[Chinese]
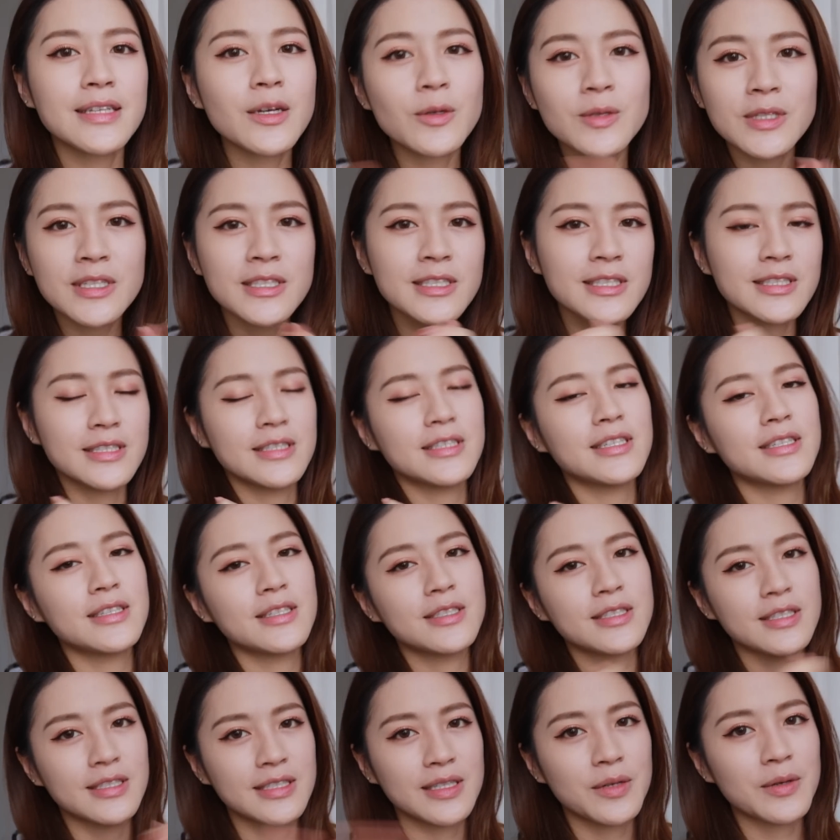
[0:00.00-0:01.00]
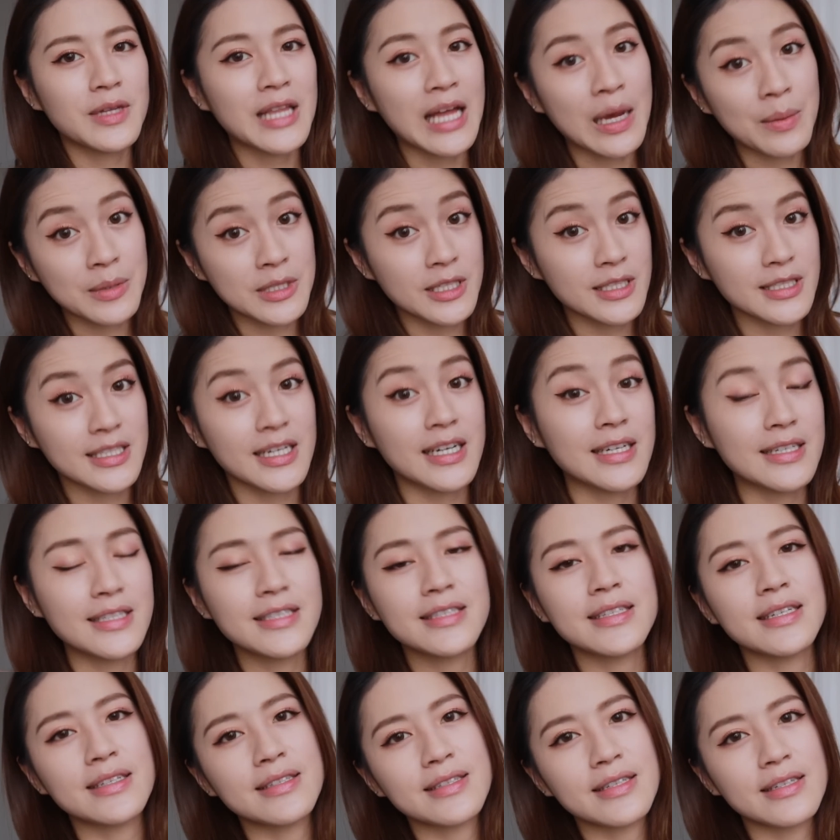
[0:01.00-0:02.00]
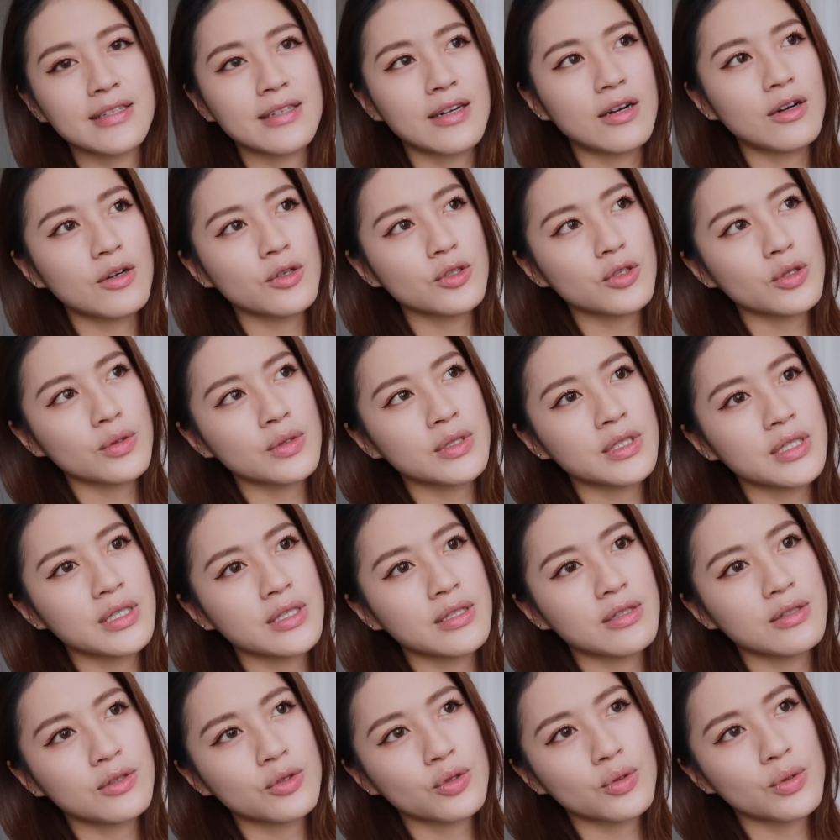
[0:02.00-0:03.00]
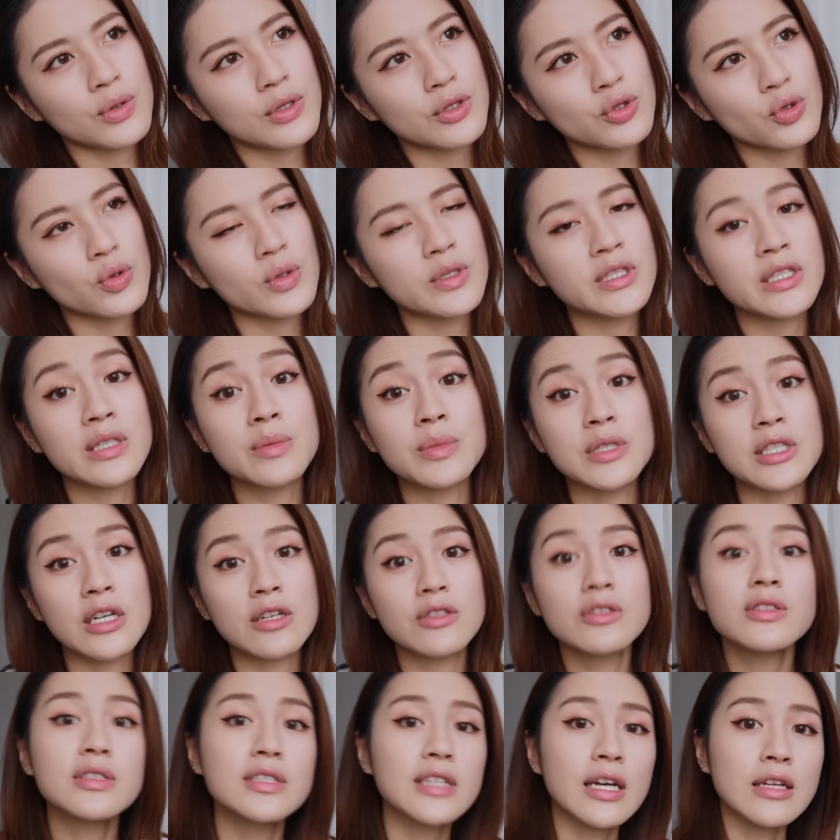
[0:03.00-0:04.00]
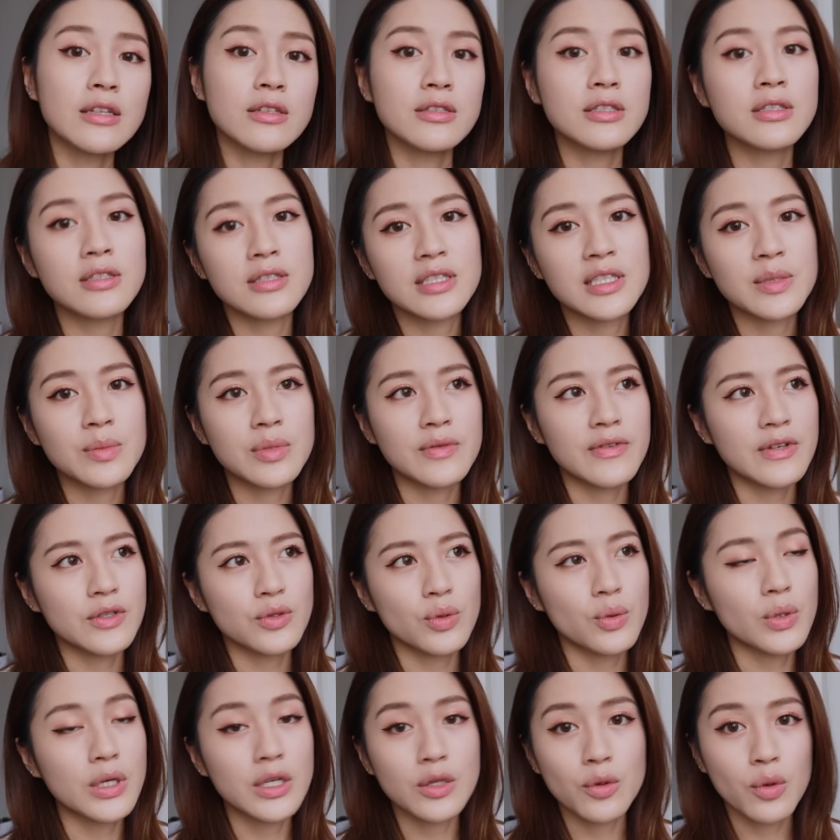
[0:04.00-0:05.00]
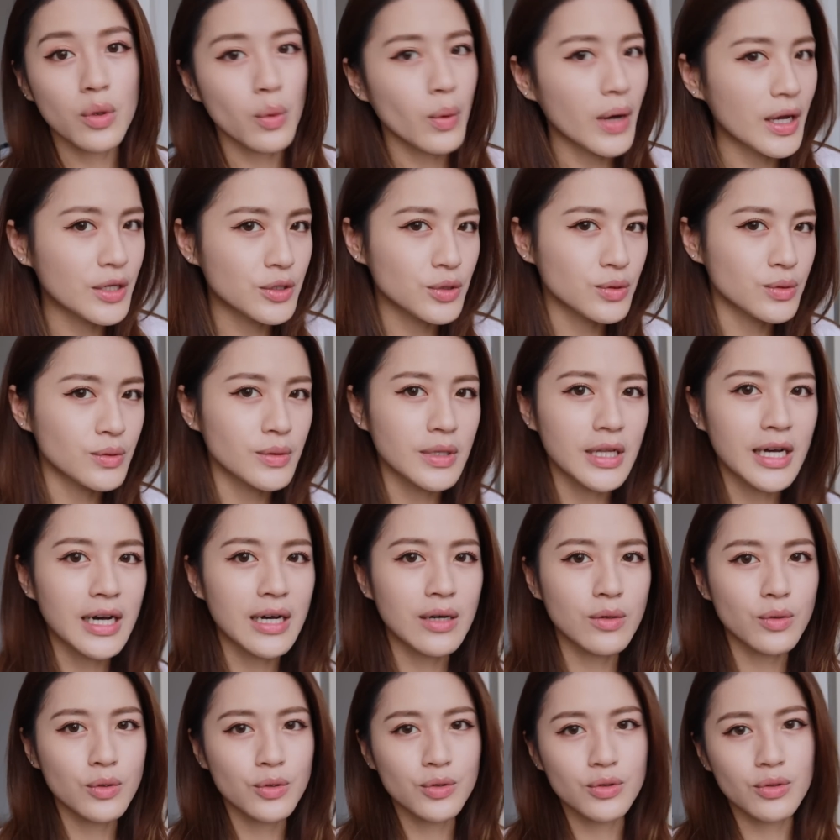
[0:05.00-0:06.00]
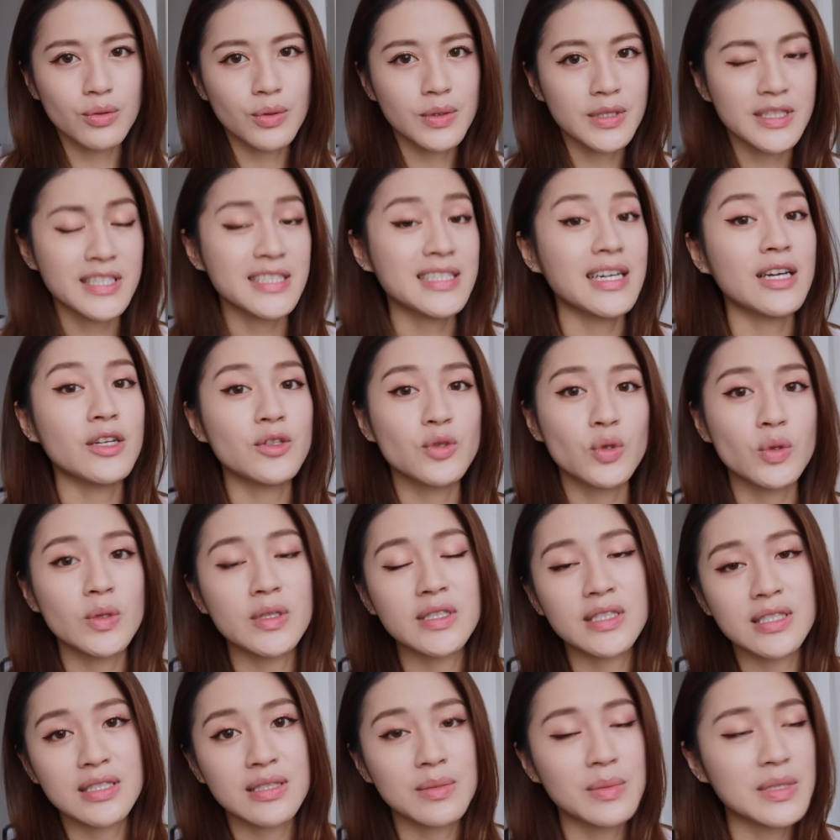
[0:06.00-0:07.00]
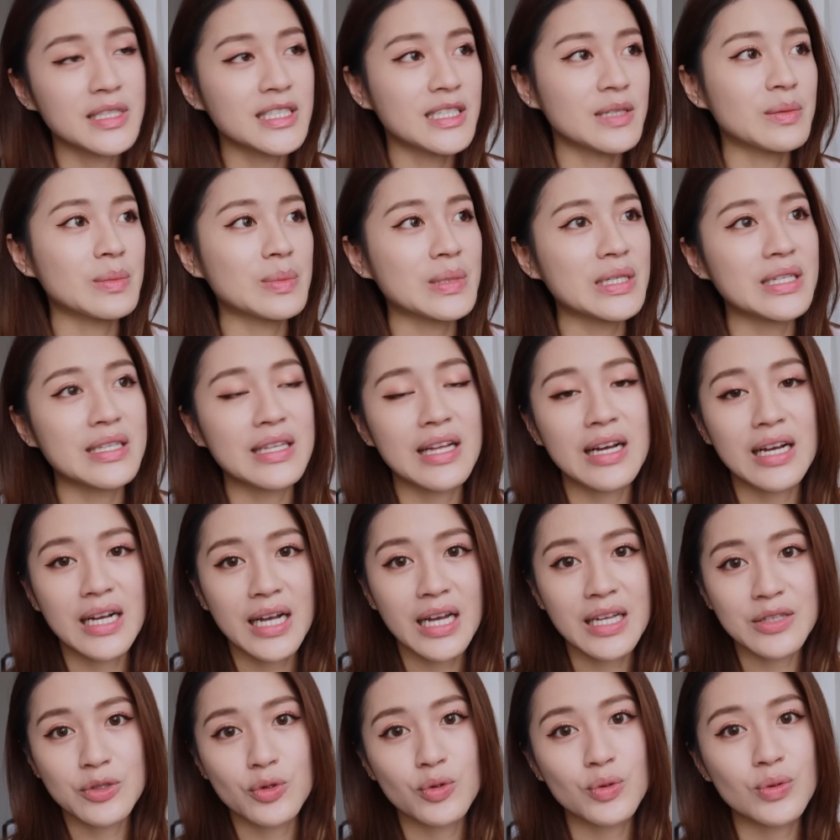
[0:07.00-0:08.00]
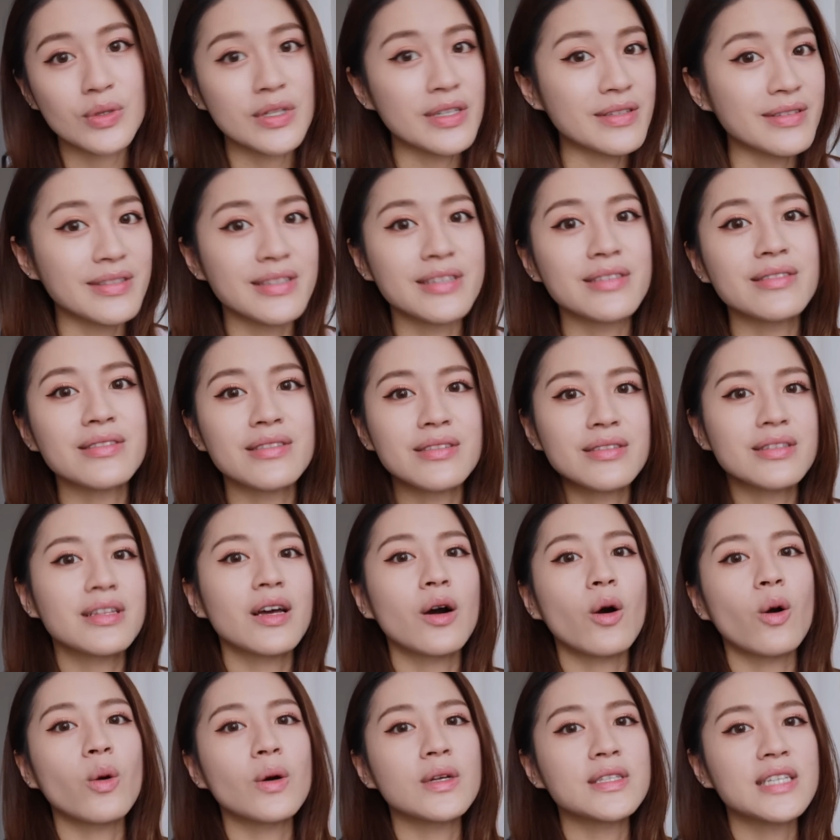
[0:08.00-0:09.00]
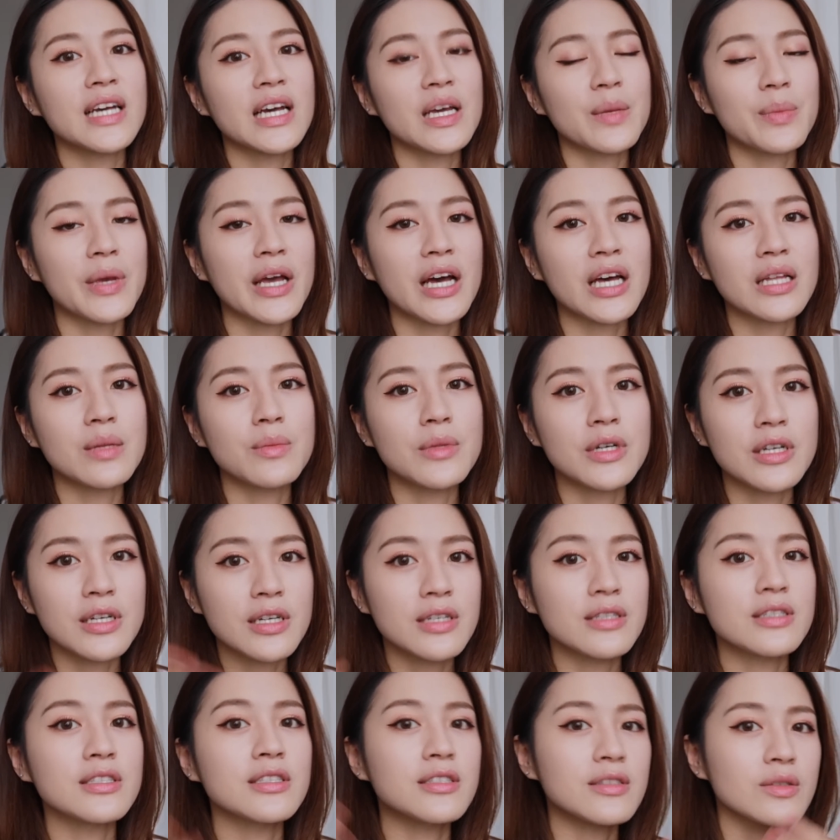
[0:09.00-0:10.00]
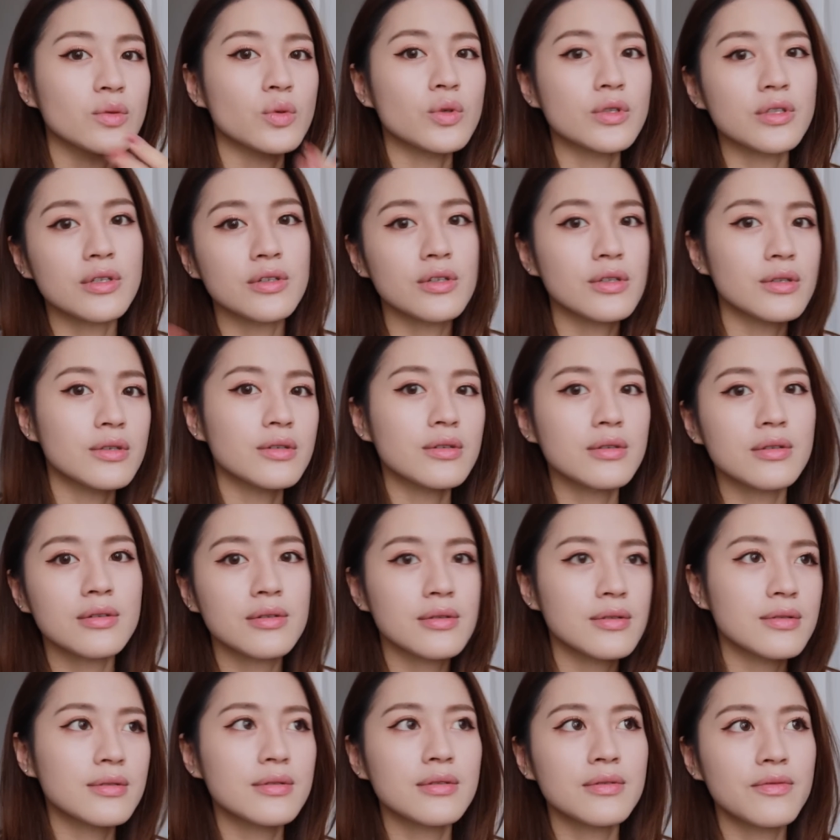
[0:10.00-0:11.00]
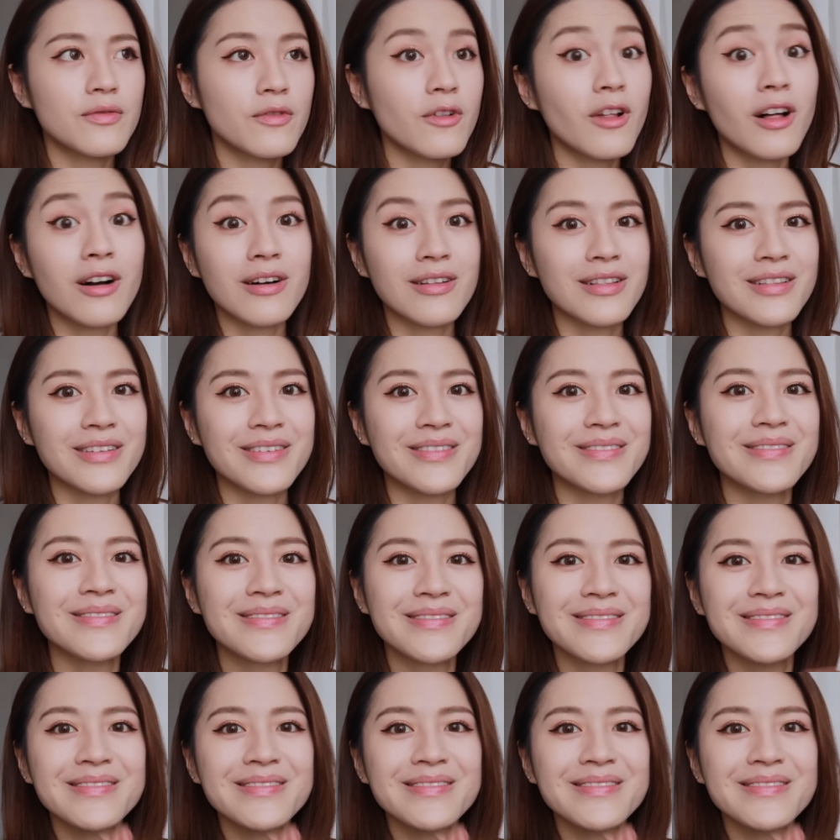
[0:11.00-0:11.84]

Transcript: 那我这个实测的时间会拉比较长一点点，然后中间呢就会做一些比较日常的事情，比方说我可能会外出啊，或者说我会在家里做一些什么剪片啊、看剧等等的。那我会在一边和你们更新我的 vlog 咯。